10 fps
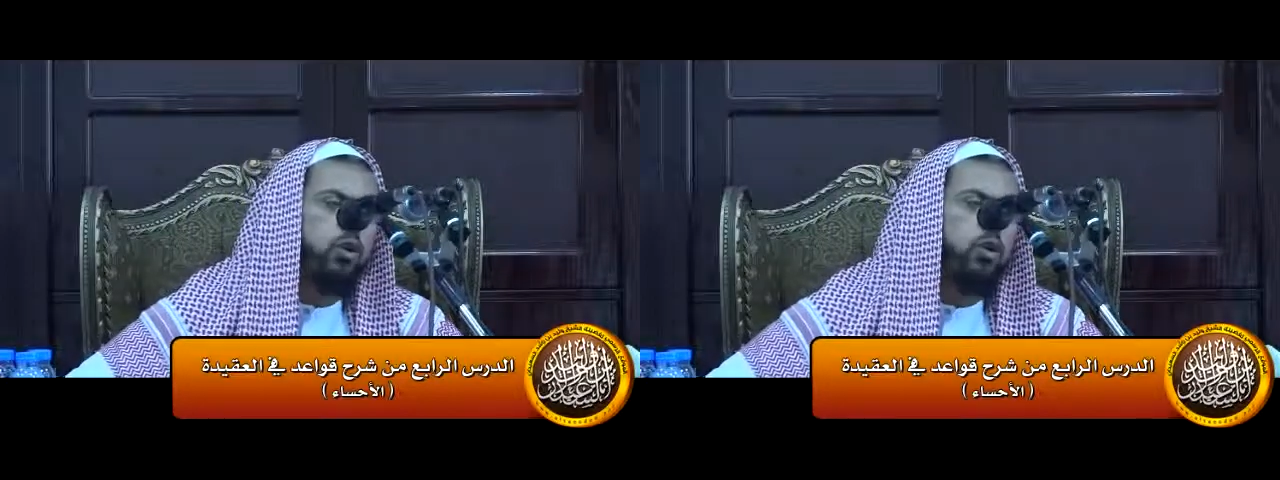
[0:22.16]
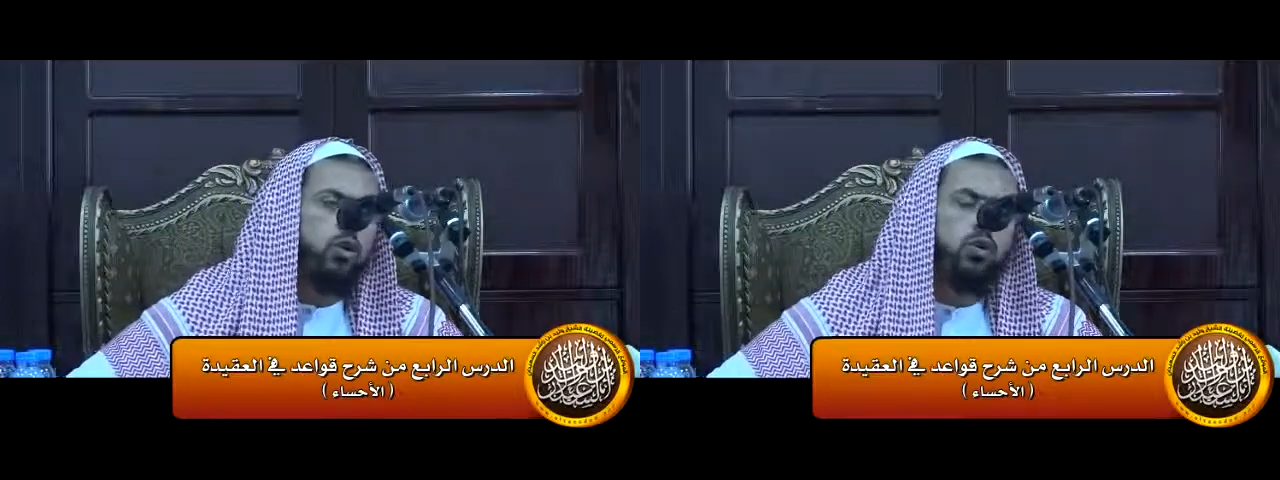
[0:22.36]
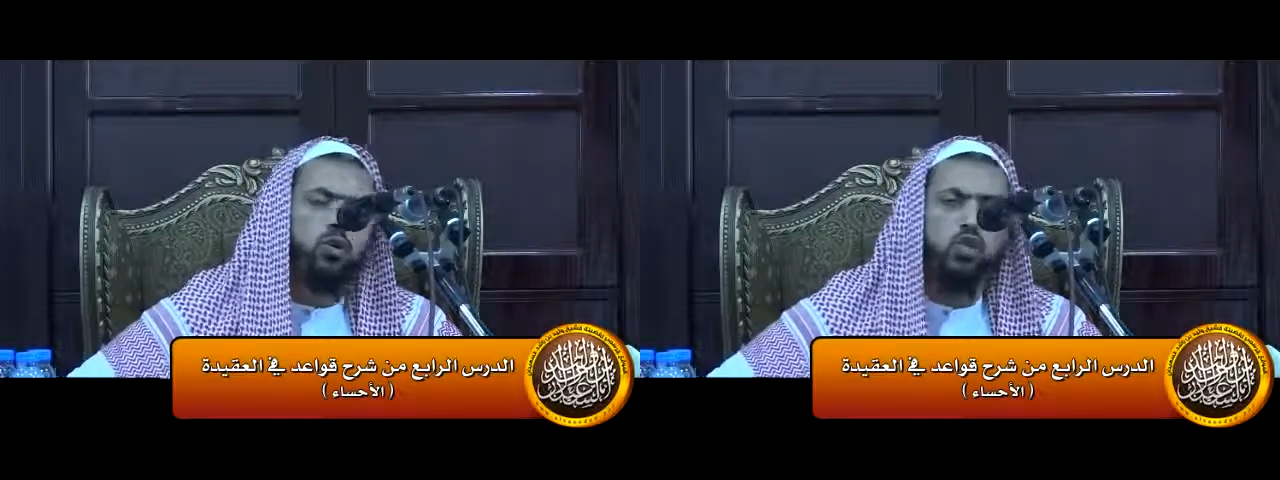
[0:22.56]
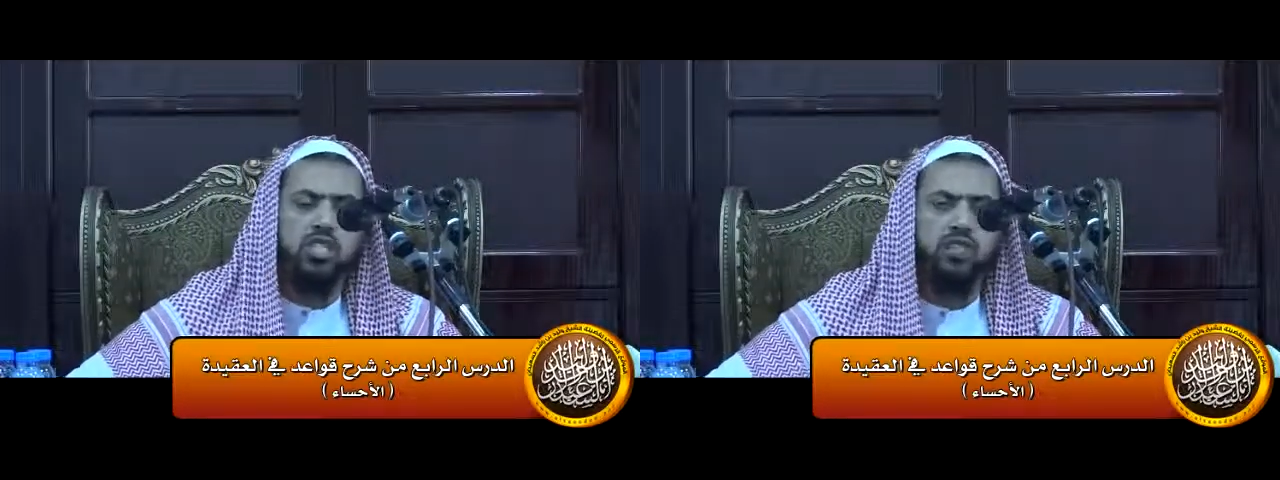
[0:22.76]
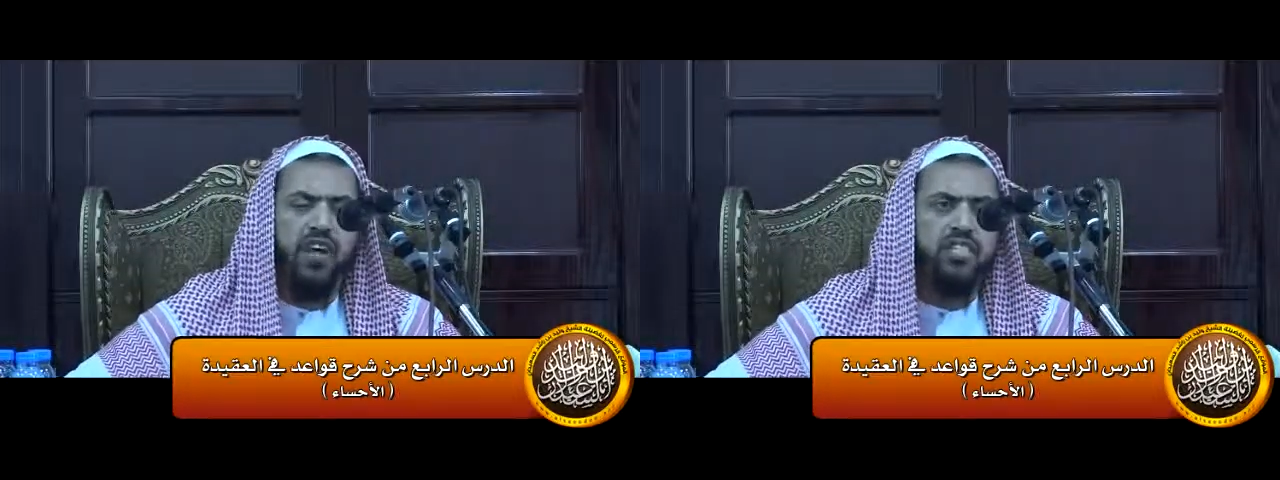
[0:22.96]
كل نصوص
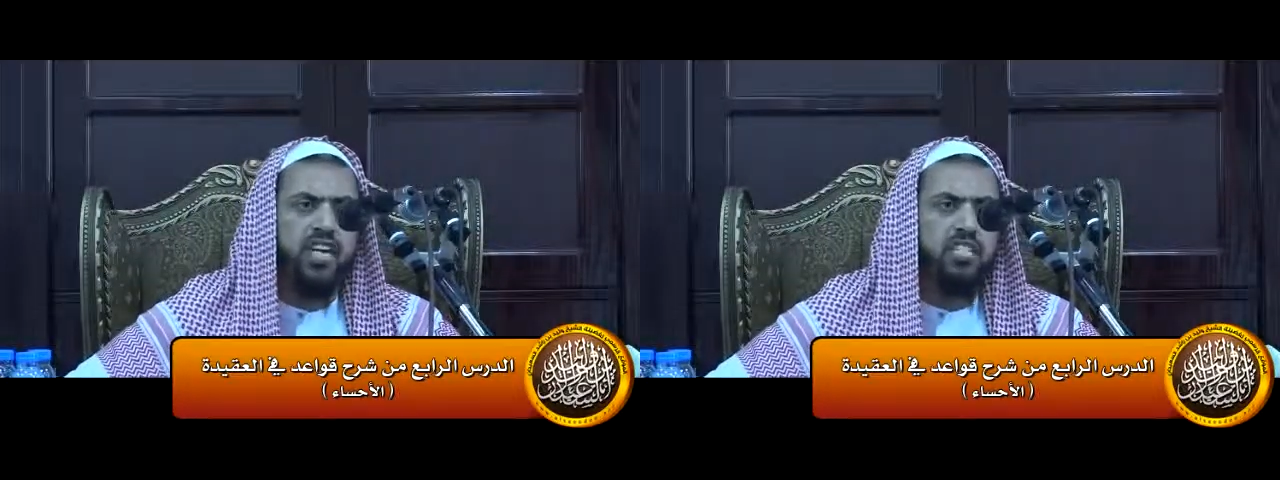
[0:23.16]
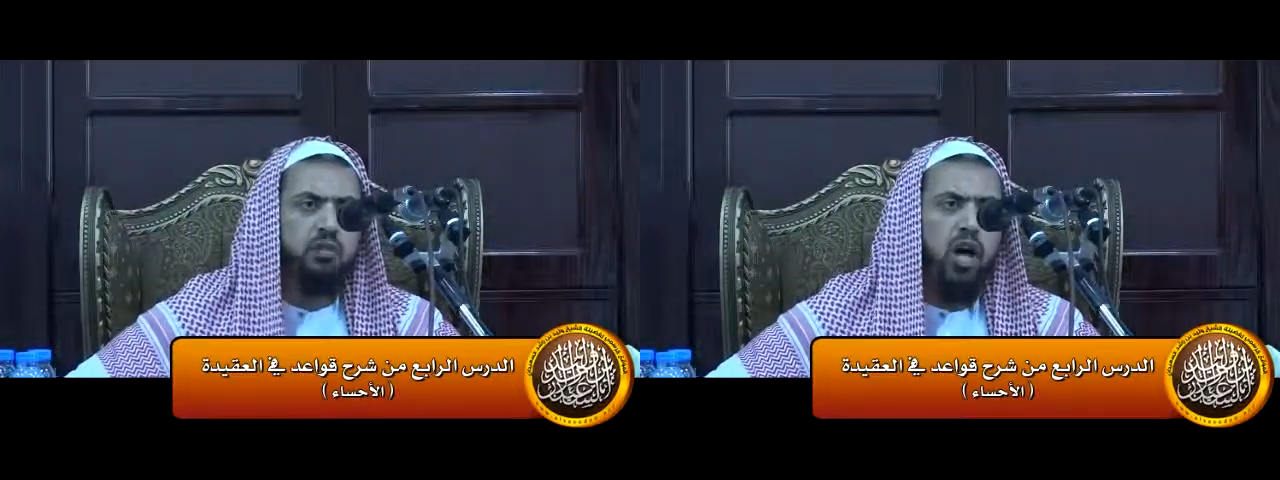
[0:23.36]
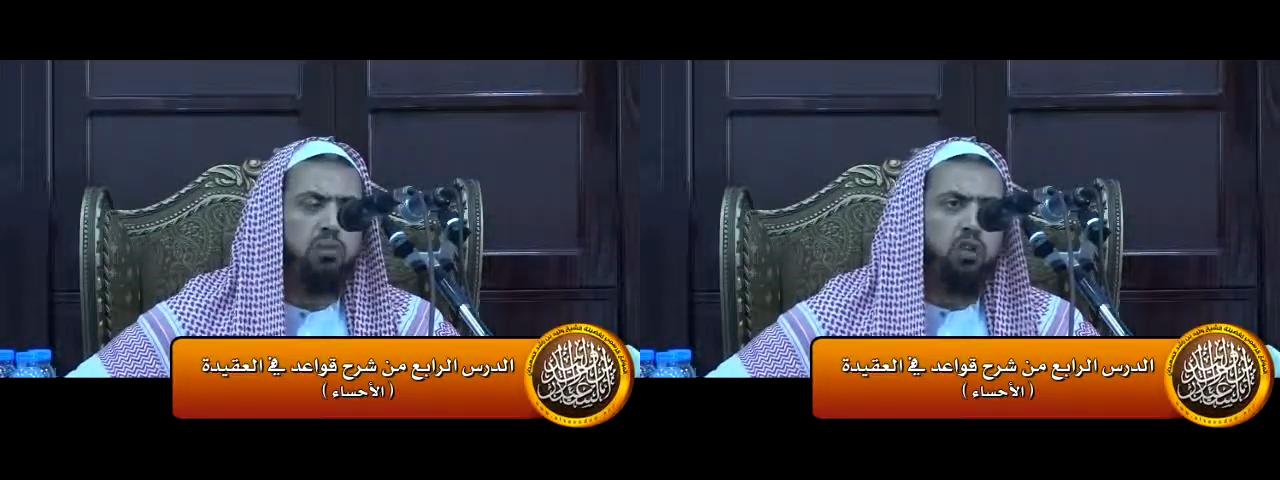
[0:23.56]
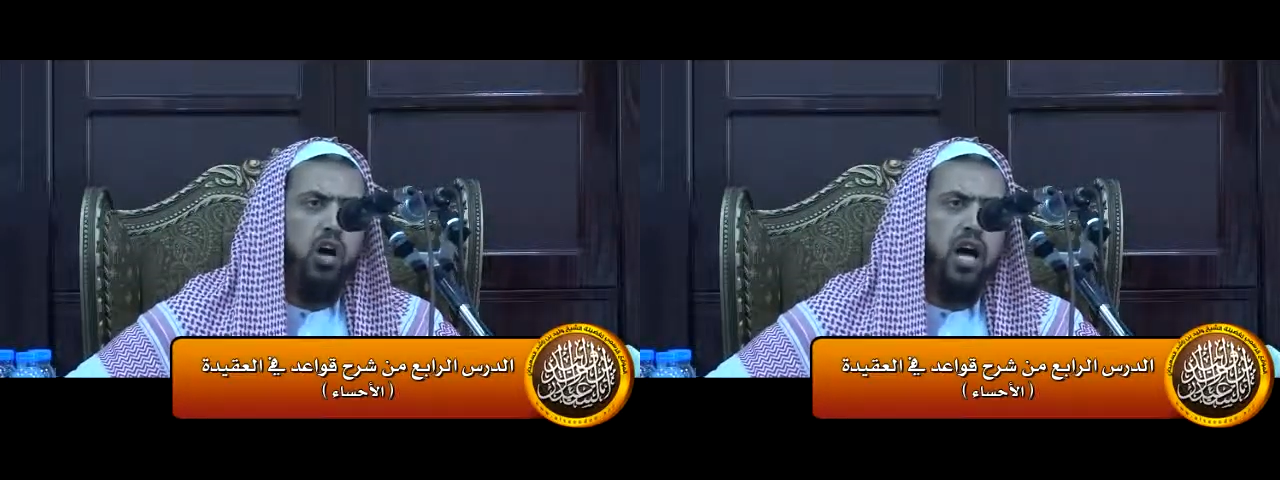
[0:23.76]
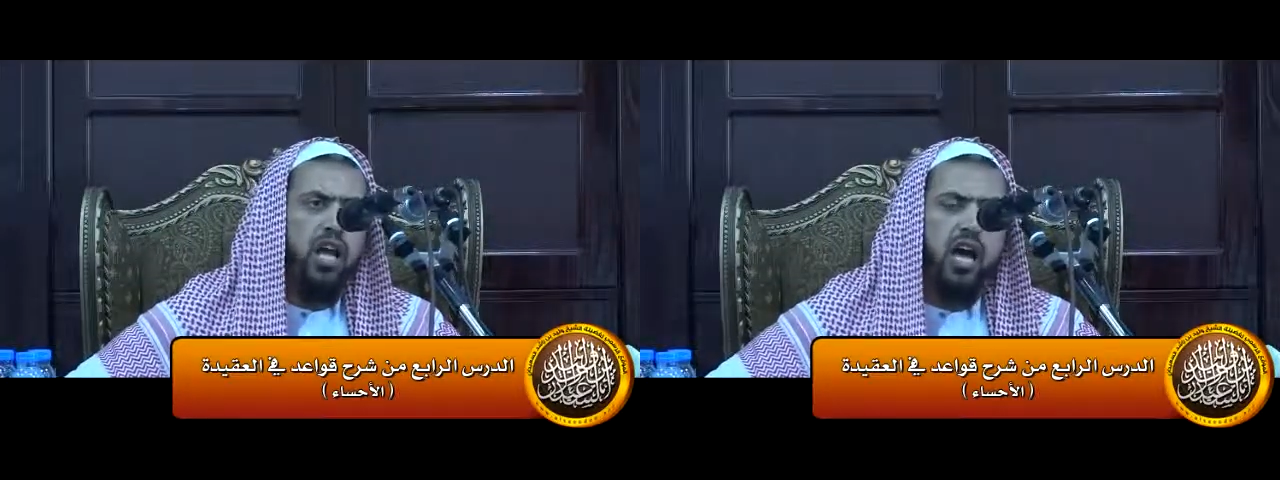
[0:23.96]
الصفات يجب
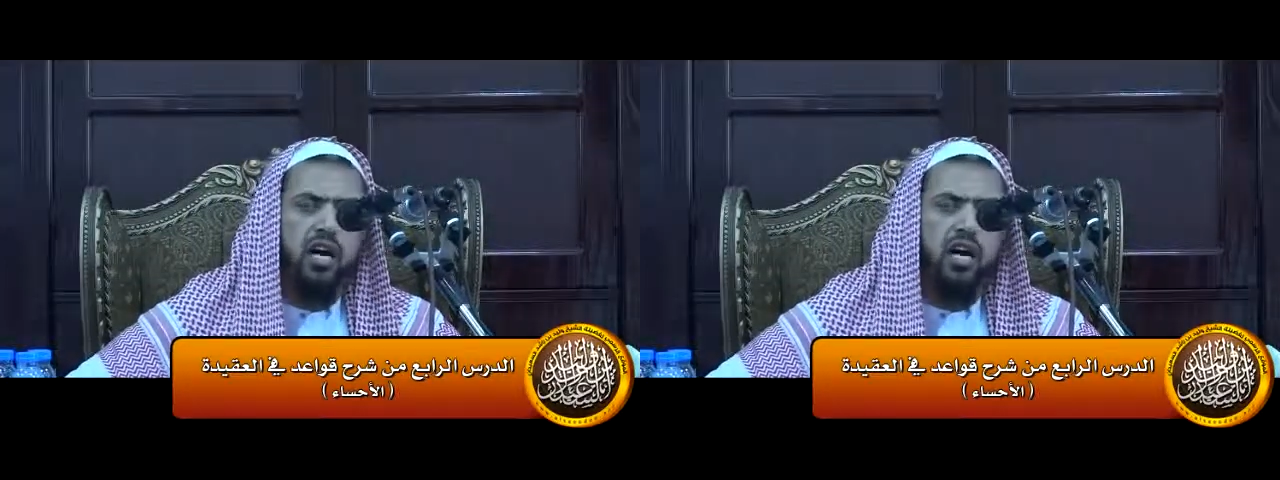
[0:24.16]
حملها على